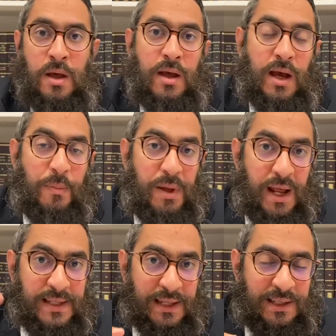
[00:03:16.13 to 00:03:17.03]
Rabbi
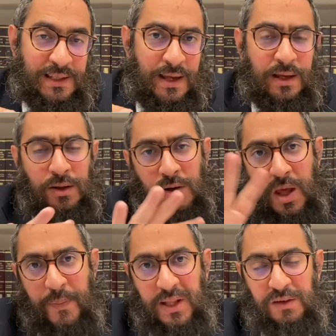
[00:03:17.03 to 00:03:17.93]
Lazar disait, non, il n'y a
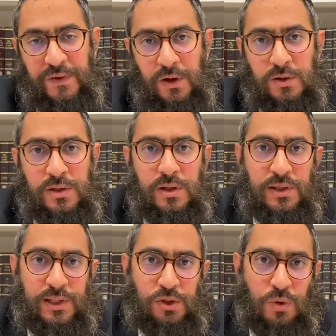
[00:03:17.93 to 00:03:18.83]
pas de différence. Que
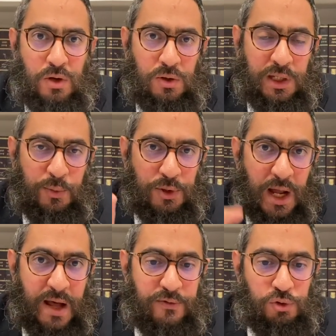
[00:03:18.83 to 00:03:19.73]
ce soit que le tribunal
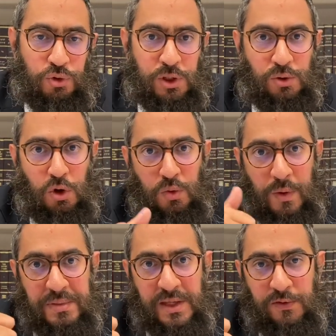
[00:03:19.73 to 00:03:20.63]
a vendu, que ce soit que lui-même
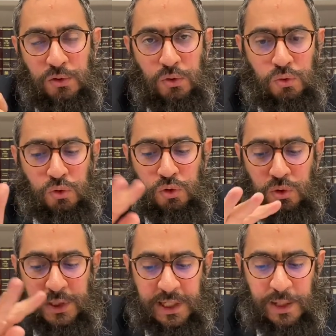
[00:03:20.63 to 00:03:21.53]
s'est vendu, toujours
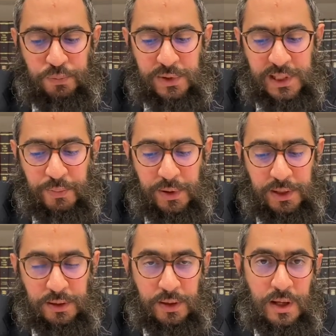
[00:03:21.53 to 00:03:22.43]
ces quatre points
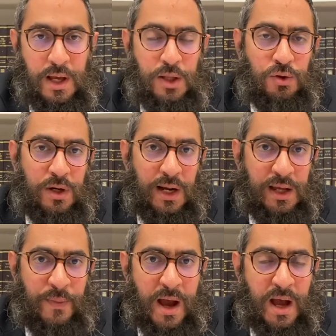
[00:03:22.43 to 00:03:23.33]
s'appliquent. Donc la
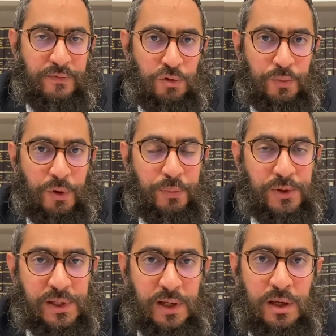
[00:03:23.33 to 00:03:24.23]
Gemara a voulu
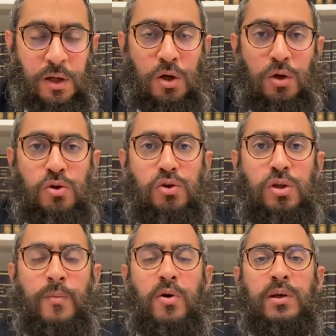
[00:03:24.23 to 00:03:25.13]
proposer que
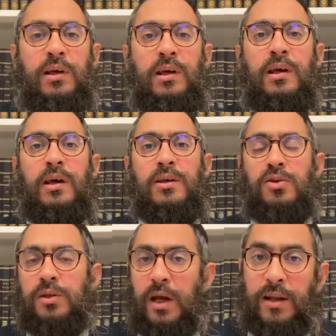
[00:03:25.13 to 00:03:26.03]
justement, qui est ce
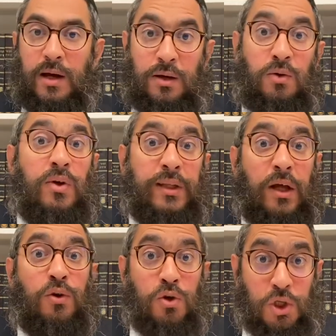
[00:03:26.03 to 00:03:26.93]
Tana qu'on est en train
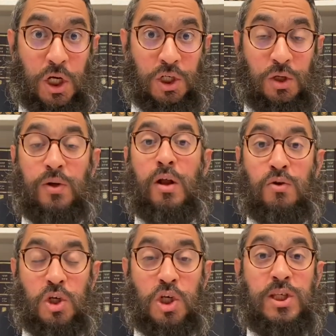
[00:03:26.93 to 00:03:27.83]
de rechercher en train de
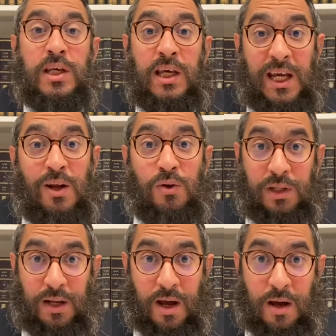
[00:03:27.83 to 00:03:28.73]
rechercher, c'est qui le
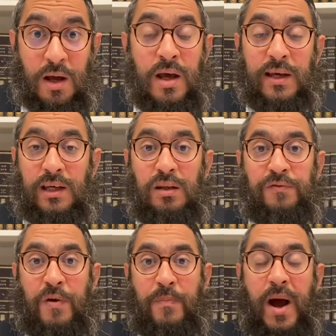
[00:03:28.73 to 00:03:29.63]
Tana qui ne
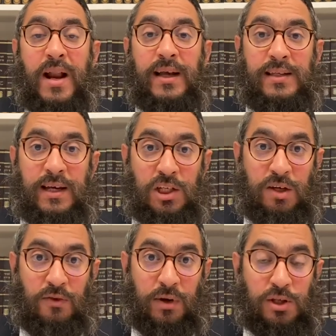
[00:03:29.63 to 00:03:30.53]
fait pas la
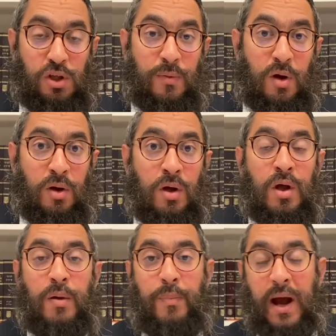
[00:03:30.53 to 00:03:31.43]
le raisonnement
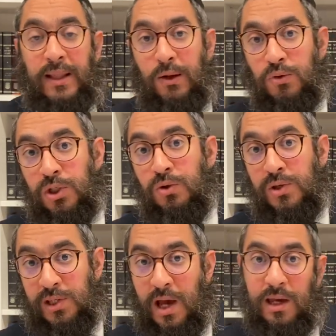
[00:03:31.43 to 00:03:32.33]
par analogie de
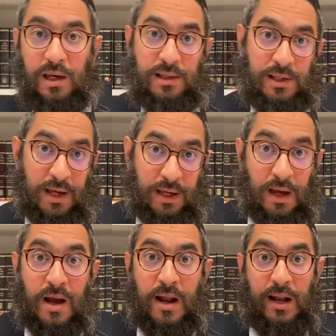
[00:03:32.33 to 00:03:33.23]
Sahir, Sahir
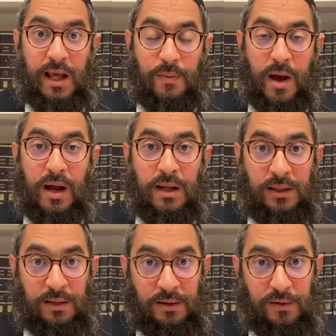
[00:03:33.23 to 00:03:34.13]
La Gemara a
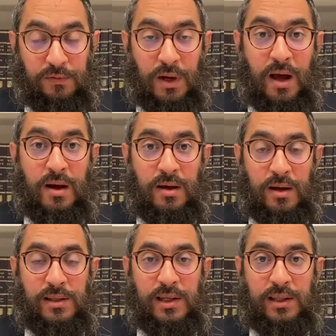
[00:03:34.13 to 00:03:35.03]
dit, voilà,
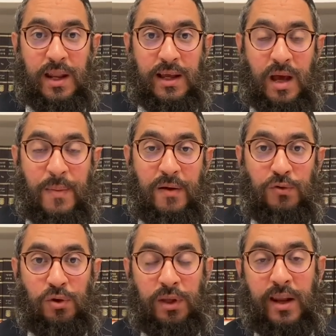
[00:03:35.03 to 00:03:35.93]
c'est Tanakama, vu
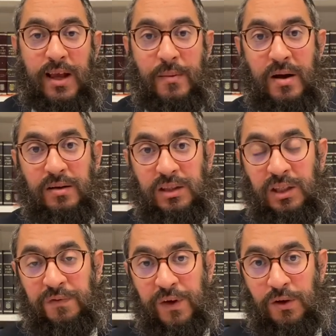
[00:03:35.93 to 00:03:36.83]
que Tanakama
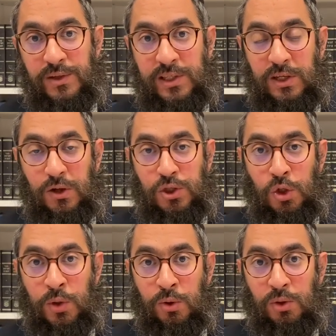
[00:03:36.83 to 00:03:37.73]
différencie entre
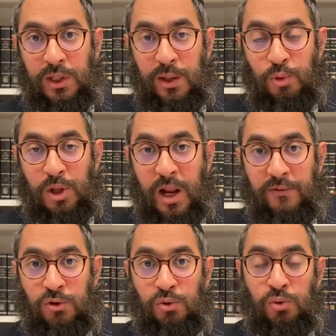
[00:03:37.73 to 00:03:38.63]
celui que le tribunal a
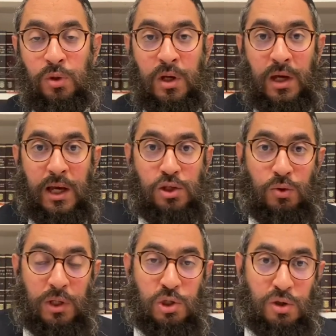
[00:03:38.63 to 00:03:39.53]
vendu et celui
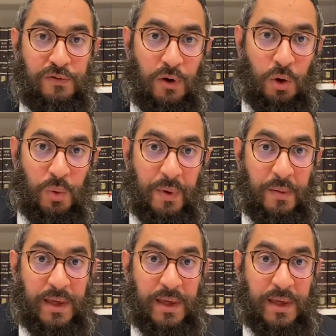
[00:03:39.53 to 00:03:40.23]
qui se vend à lui-même.